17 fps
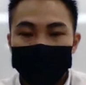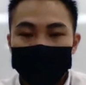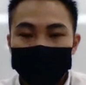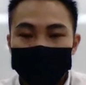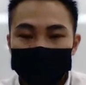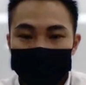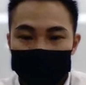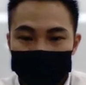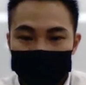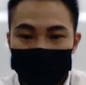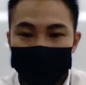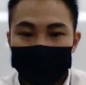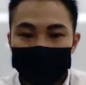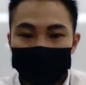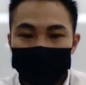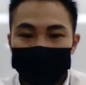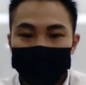销
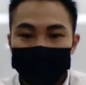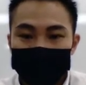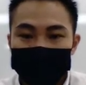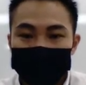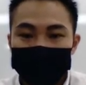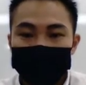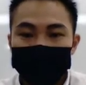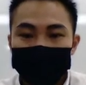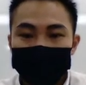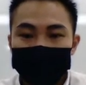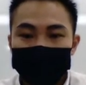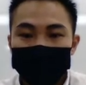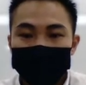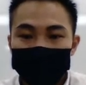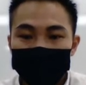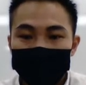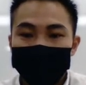售，以及
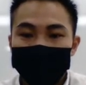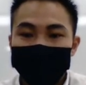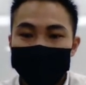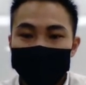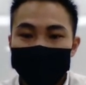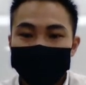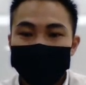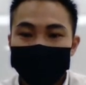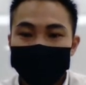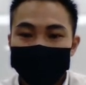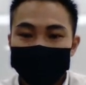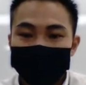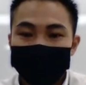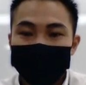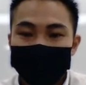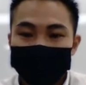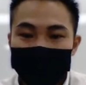有我们当地的一
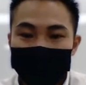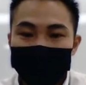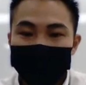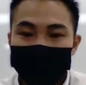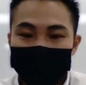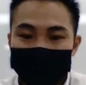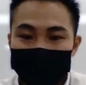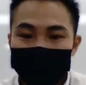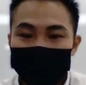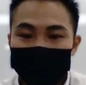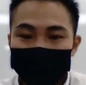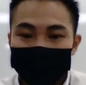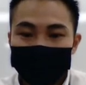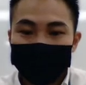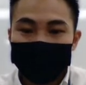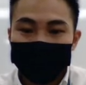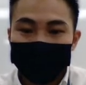个代理商
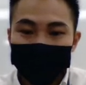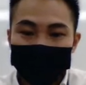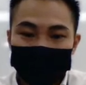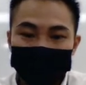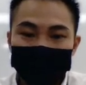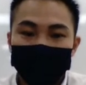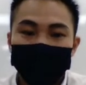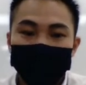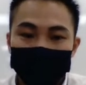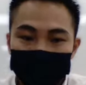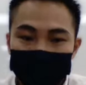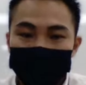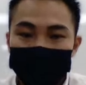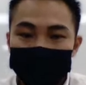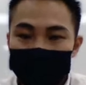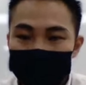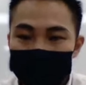来做服
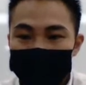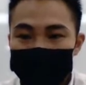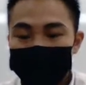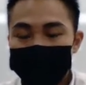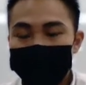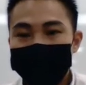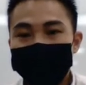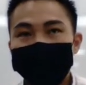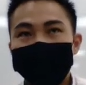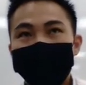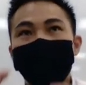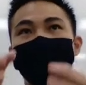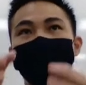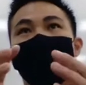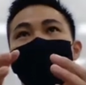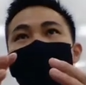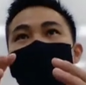务。所以今天如
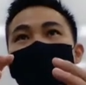果它